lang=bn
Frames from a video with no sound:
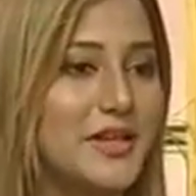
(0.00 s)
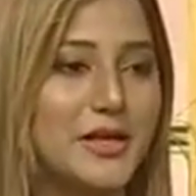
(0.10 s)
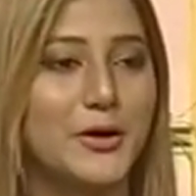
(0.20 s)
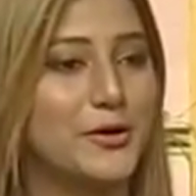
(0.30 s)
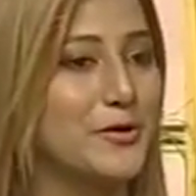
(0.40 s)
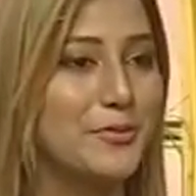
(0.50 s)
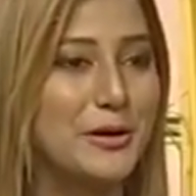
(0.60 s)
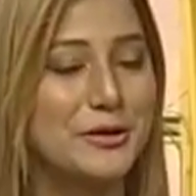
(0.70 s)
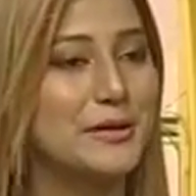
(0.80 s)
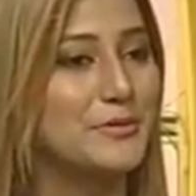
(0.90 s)
কি ধরনের
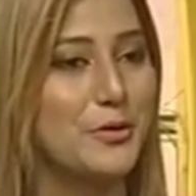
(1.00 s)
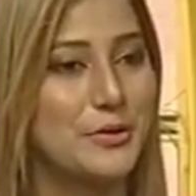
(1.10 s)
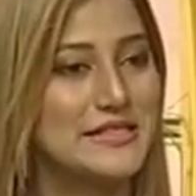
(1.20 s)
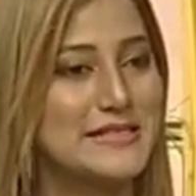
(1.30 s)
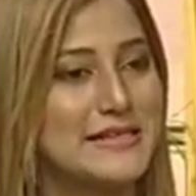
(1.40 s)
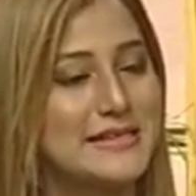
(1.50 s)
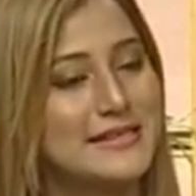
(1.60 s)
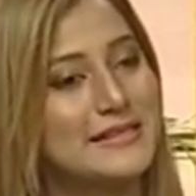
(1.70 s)
অভিজ্ঞতা আপনার হয়েছে মানে শিশু